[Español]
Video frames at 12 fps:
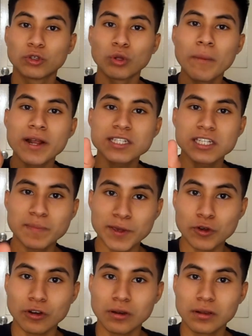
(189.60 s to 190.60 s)
si tú hablas
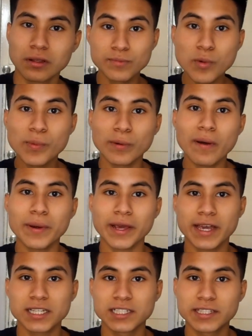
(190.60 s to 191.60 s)
español, es muy
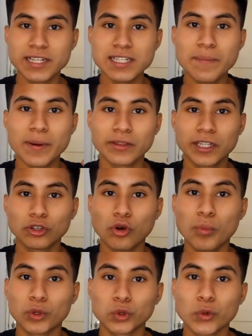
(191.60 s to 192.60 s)
probable que si estés
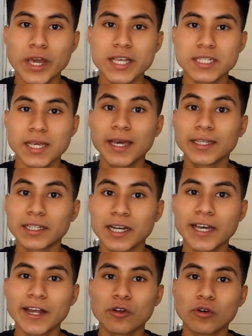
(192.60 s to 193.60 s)
aprendiendo portugués e
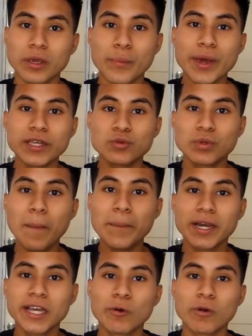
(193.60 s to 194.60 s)
italiano y veas una
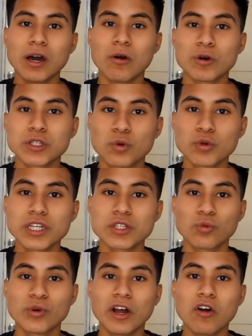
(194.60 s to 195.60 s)
película o
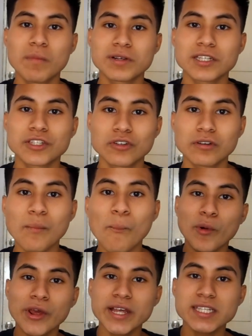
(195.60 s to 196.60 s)
escuches una conversación,
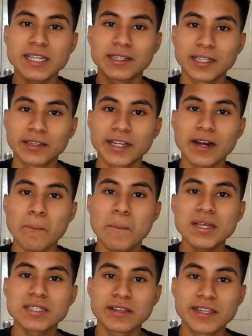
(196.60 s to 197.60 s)
puedas entender
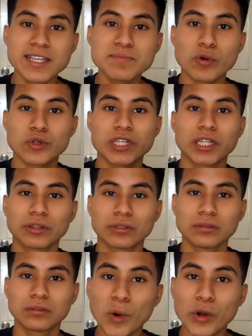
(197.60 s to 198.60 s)
más del
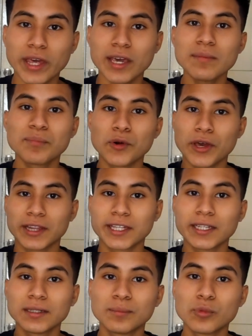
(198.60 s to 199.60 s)
10%. ¿Por qué? Porque
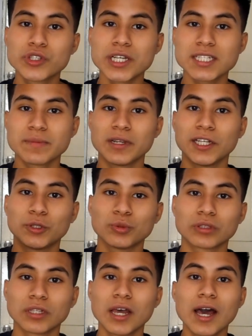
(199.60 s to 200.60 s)
tienen mucha
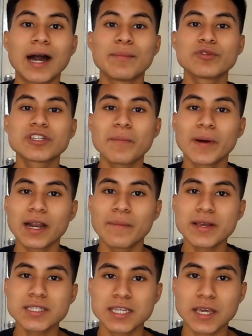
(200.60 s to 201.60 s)
similitud. Hay muchas
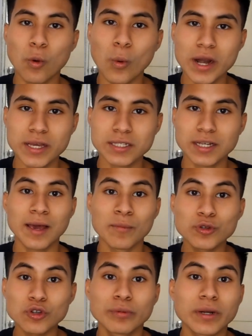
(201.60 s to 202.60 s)
palabras iguales, hay
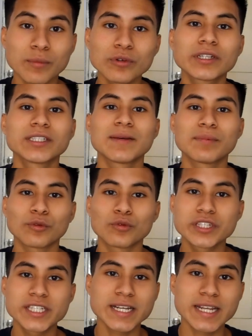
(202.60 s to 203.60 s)
muchos verbos que se
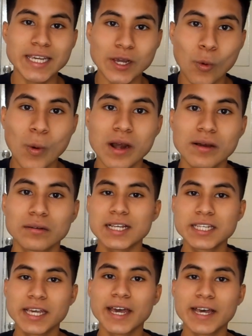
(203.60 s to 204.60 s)
pronuncian igual.
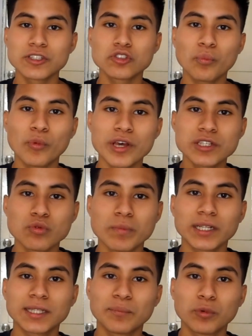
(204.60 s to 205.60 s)
Así que esto puede
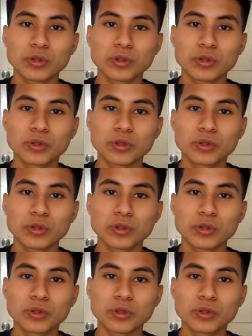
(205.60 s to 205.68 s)
sumarte